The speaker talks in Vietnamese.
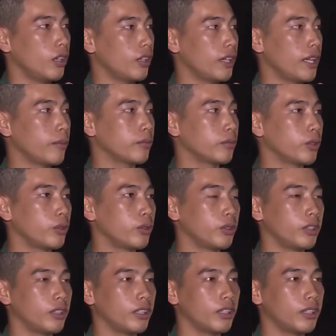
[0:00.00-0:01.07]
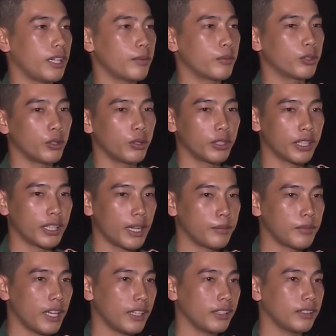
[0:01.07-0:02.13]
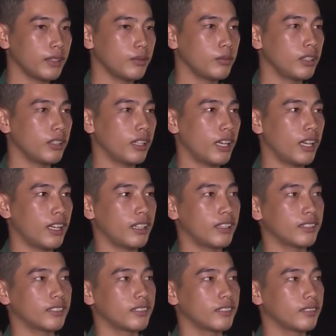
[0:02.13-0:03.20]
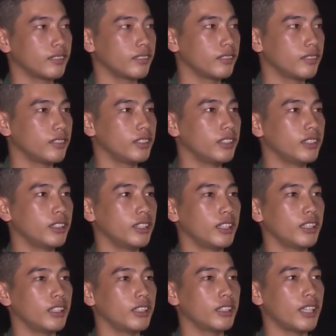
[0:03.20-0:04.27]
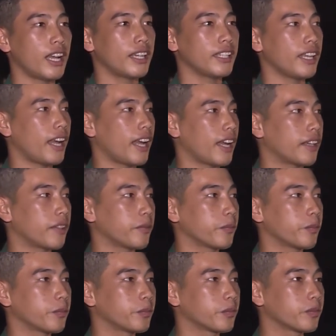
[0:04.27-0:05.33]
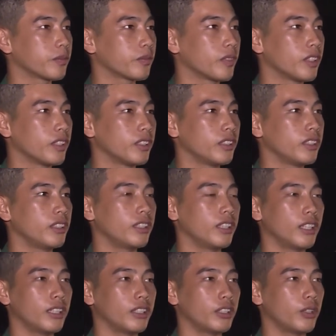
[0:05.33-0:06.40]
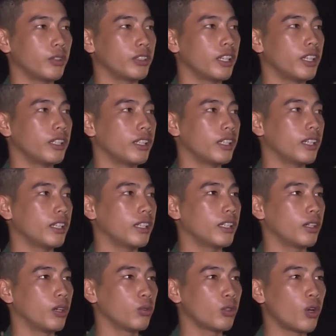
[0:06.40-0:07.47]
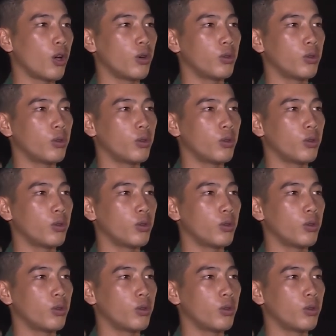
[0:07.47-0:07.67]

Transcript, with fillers: đem tôi đem cho tôi cái cảm giác giống như là như ờ, đang ở nhà như ờ, trò chơi ờ, loto